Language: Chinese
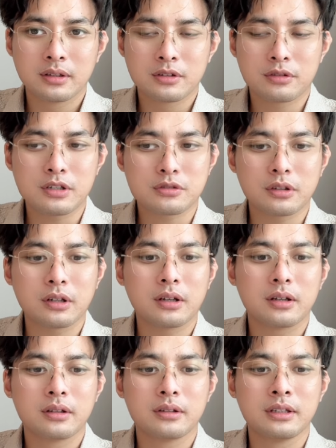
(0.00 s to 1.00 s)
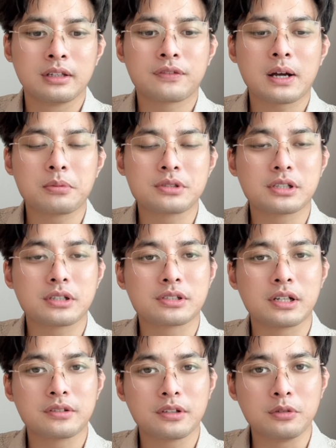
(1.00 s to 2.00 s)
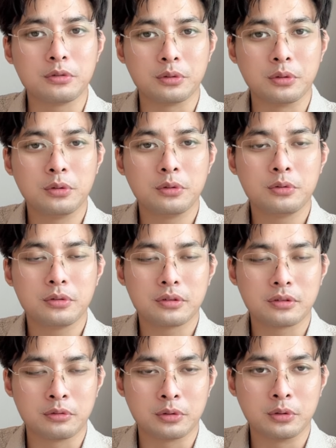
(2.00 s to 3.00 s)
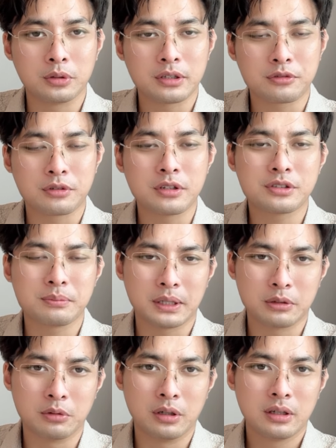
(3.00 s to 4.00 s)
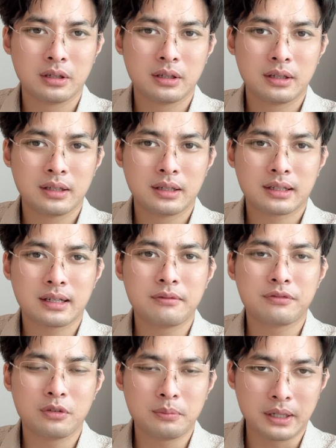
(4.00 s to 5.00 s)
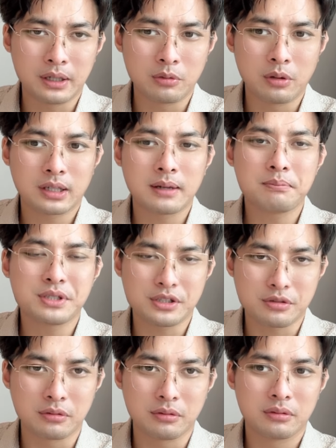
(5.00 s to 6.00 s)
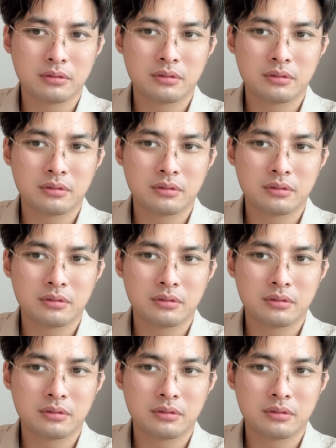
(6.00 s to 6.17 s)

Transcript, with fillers: 所以说。你发布这个橙色旅游旅游的学习美国，跟风美国跟屁虫，